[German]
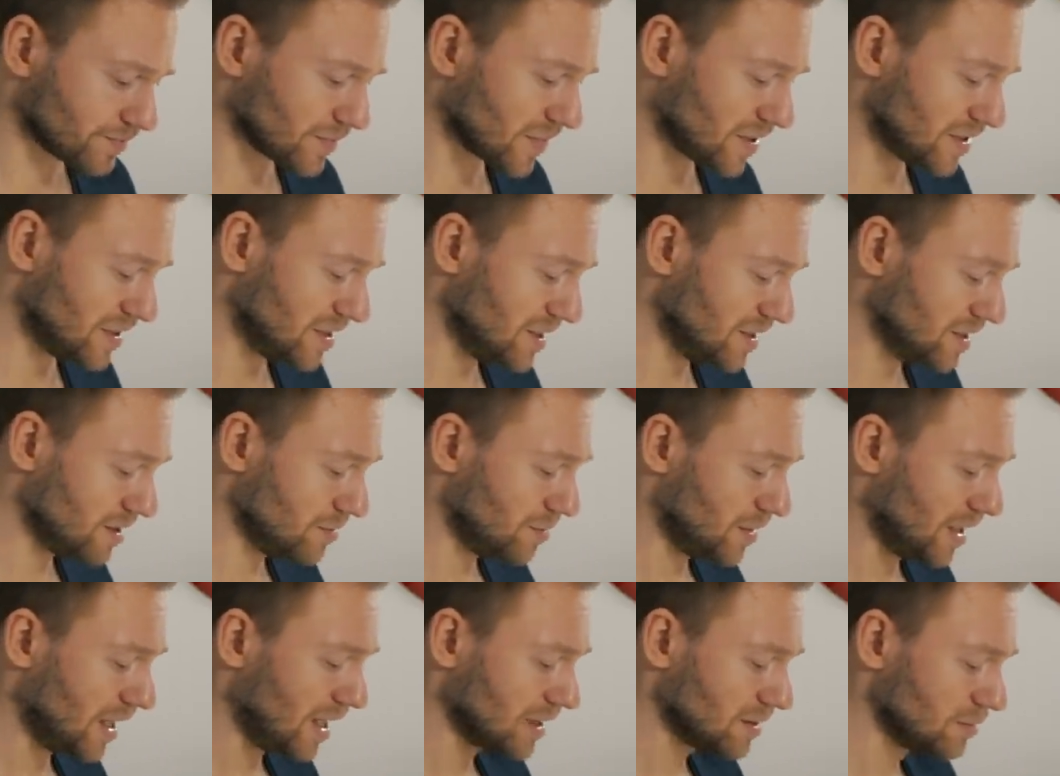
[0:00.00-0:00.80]
die ihr
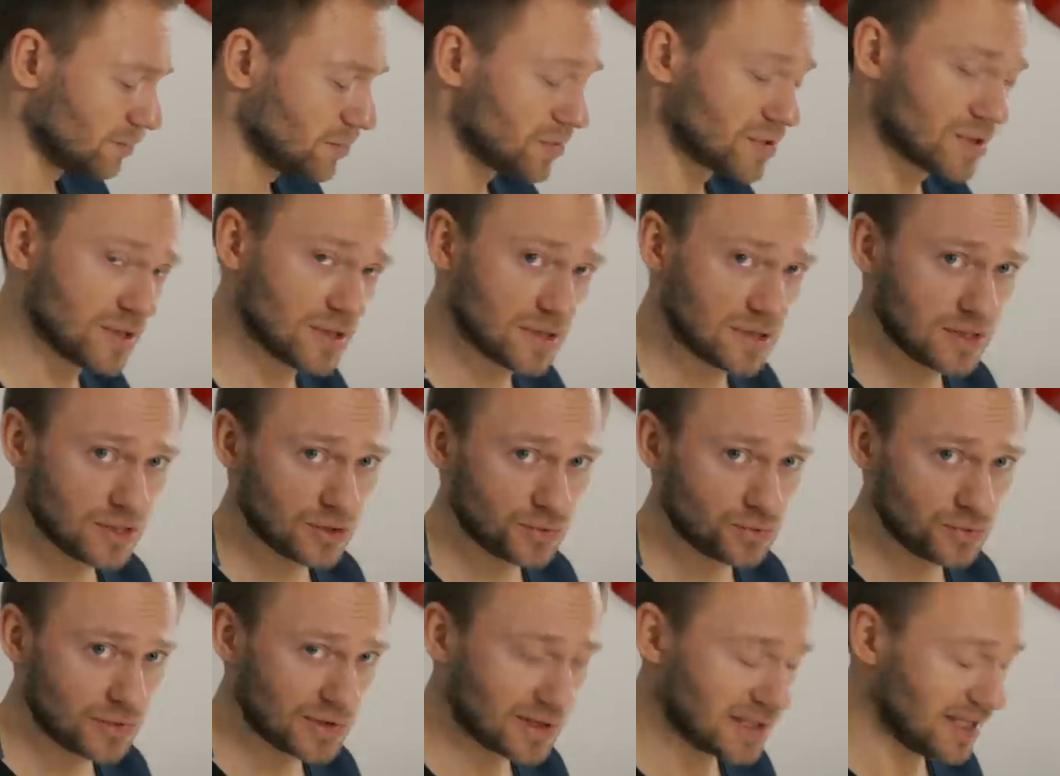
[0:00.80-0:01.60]
beachten müsst, dass die
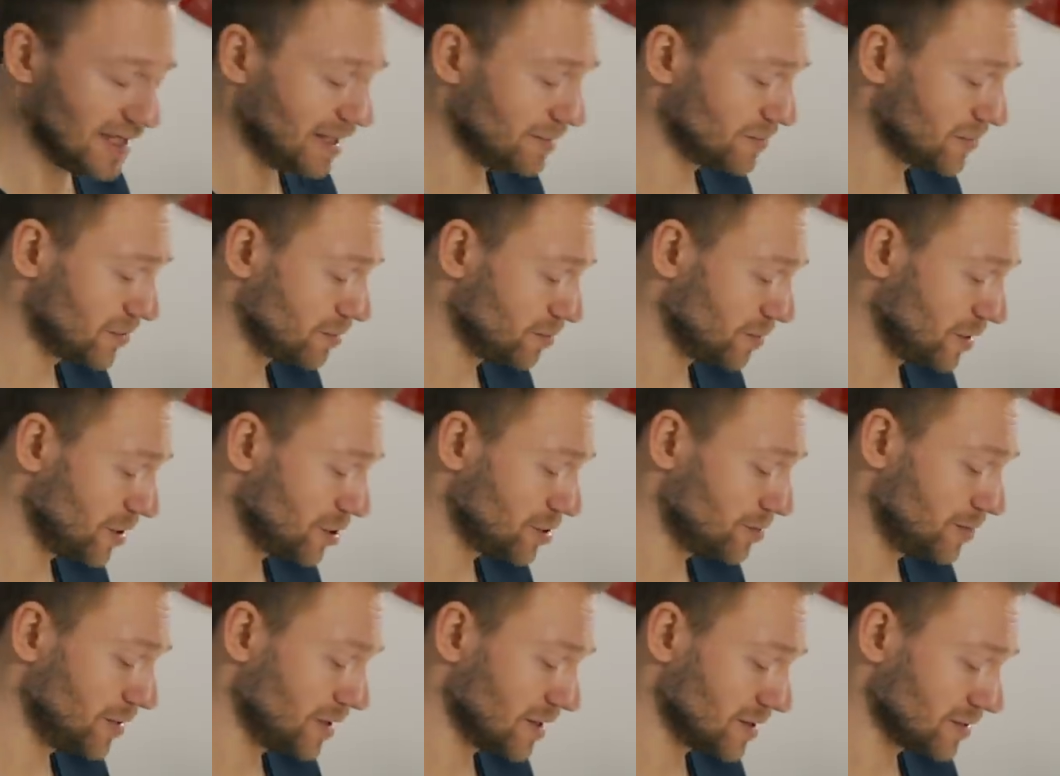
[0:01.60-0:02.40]
gut kleben zum
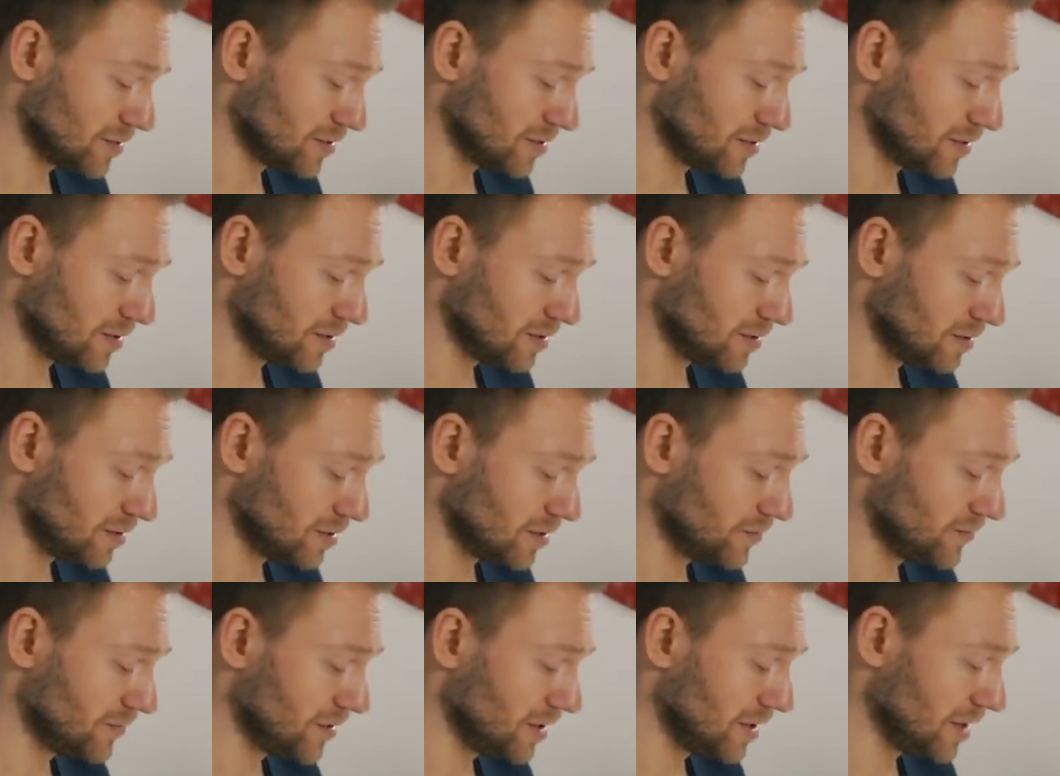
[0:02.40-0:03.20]
Beispiel. Also
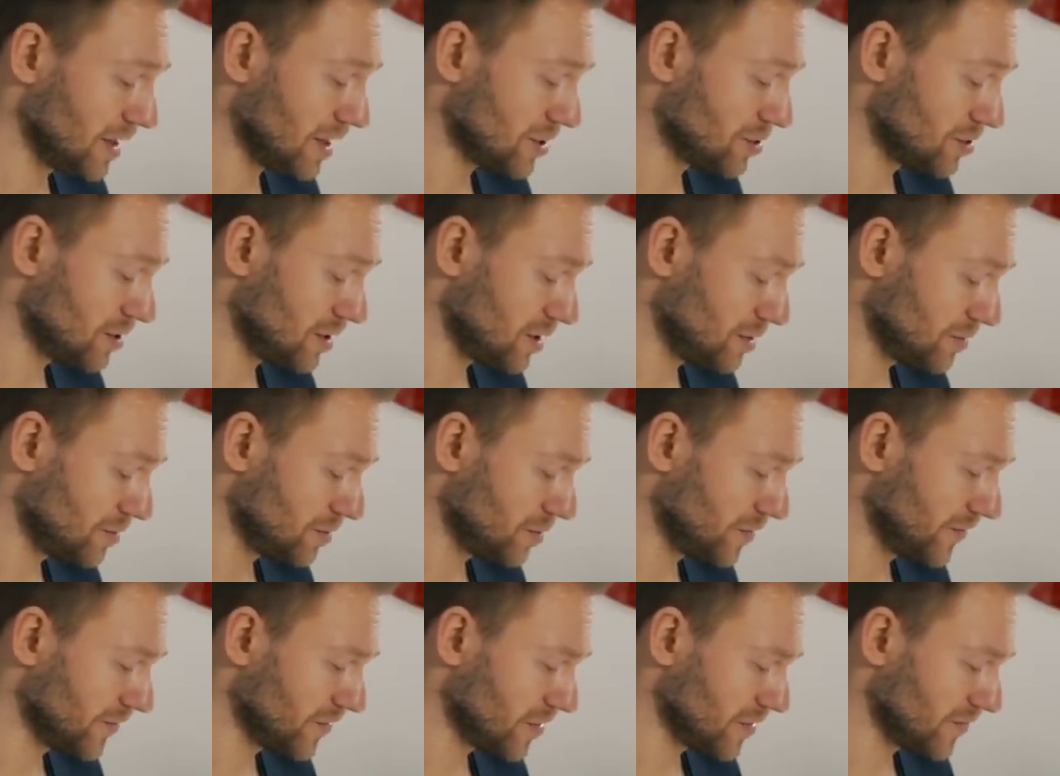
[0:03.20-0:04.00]
auf den Hersteller habe ich
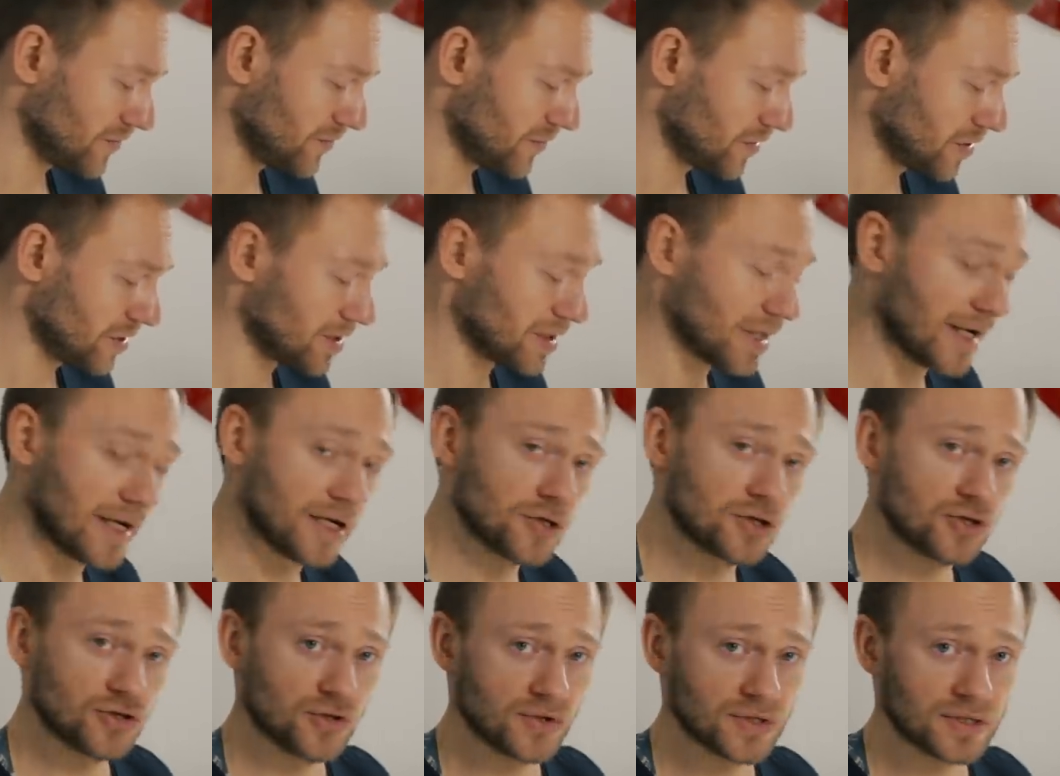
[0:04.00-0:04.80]
mich wirklich, wirklich
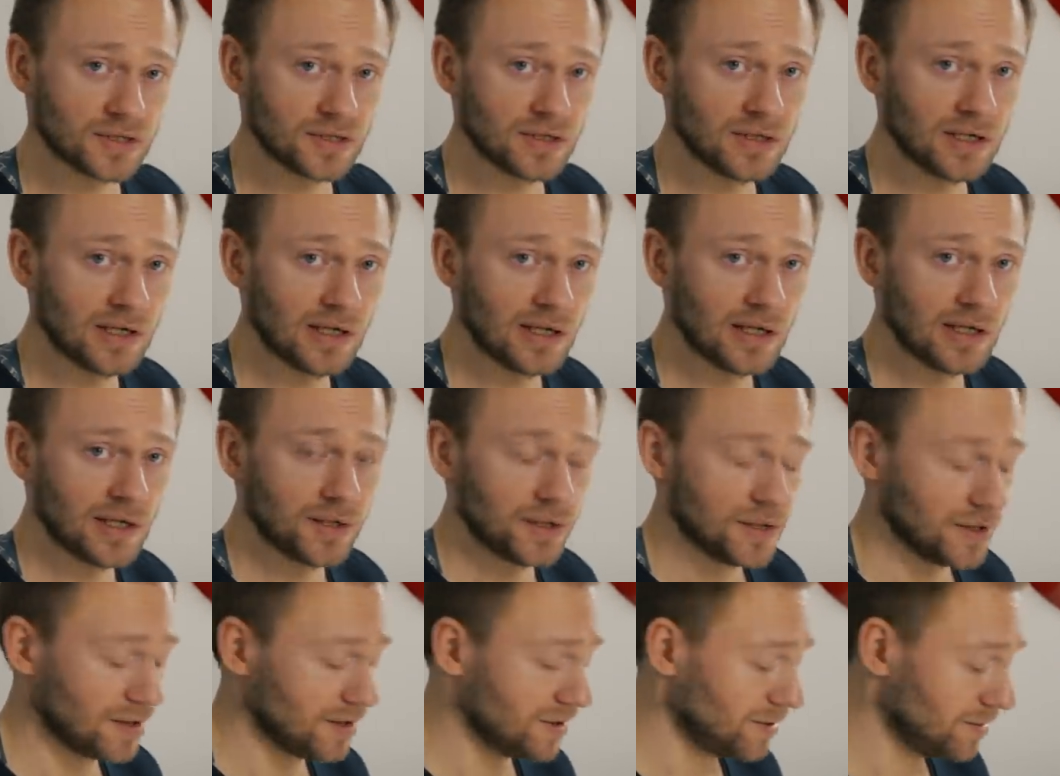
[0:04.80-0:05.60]
eingeschossen.
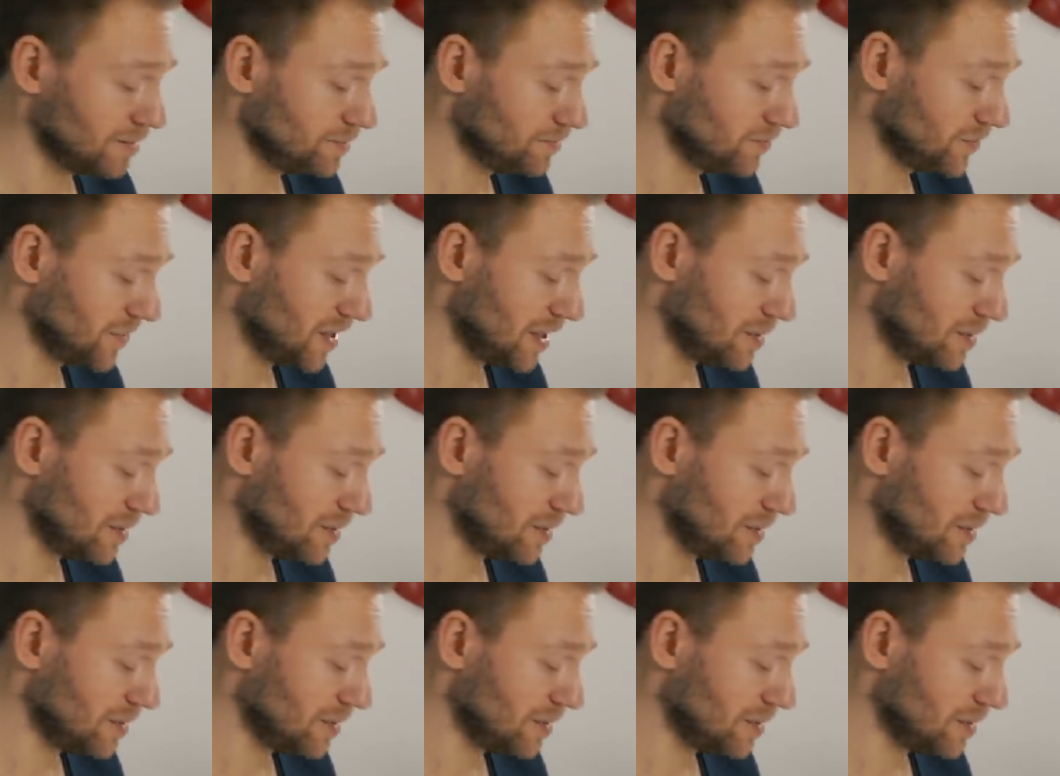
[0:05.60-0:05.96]
Ähm,